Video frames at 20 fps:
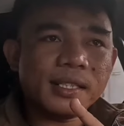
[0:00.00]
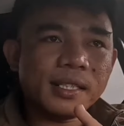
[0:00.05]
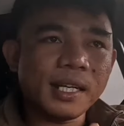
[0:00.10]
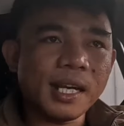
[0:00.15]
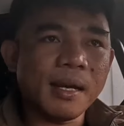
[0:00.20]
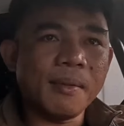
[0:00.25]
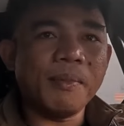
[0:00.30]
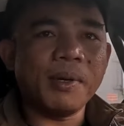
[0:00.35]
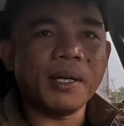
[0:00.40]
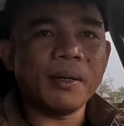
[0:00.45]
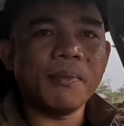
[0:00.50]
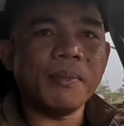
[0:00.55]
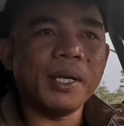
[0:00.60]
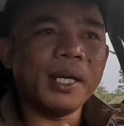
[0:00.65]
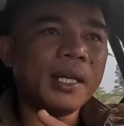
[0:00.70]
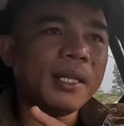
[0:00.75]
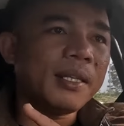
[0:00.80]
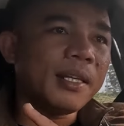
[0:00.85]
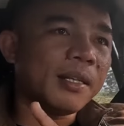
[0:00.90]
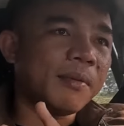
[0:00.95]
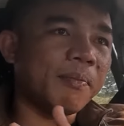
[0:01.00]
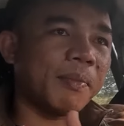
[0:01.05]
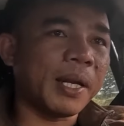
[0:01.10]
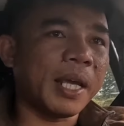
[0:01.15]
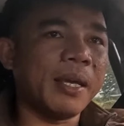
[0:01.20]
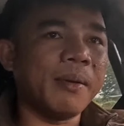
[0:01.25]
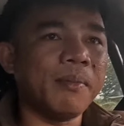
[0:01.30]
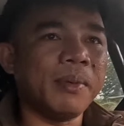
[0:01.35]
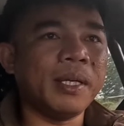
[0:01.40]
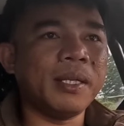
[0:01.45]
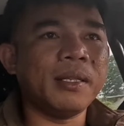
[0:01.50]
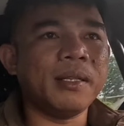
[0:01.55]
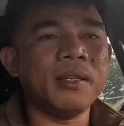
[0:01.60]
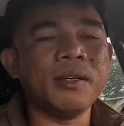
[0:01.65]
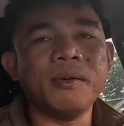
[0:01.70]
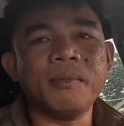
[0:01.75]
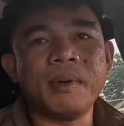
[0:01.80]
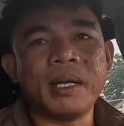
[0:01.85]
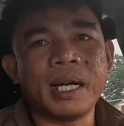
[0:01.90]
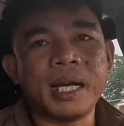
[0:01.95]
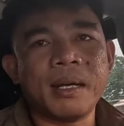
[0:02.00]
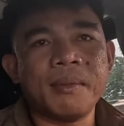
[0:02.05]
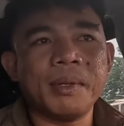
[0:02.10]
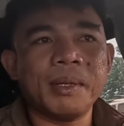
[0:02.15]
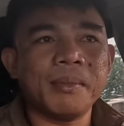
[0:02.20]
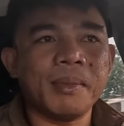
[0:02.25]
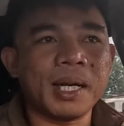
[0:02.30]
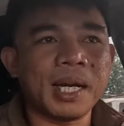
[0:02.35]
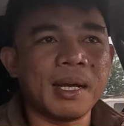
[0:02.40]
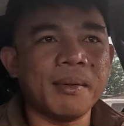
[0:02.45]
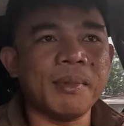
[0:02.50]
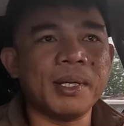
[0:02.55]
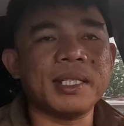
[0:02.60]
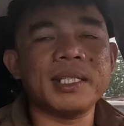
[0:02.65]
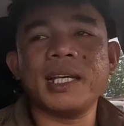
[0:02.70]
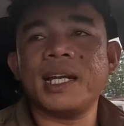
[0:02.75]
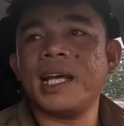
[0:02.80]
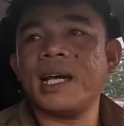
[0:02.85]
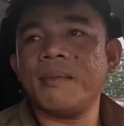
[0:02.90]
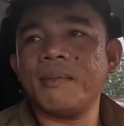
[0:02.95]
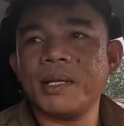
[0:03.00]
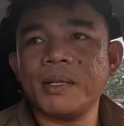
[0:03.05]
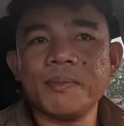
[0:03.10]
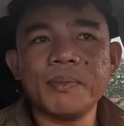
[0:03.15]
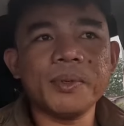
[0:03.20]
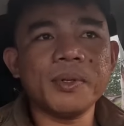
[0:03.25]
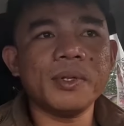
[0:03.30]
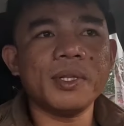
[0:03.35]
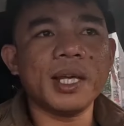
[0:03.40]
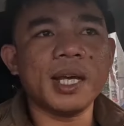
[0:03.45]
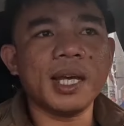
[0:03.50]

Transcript: government at private no, maraming maraming salamat po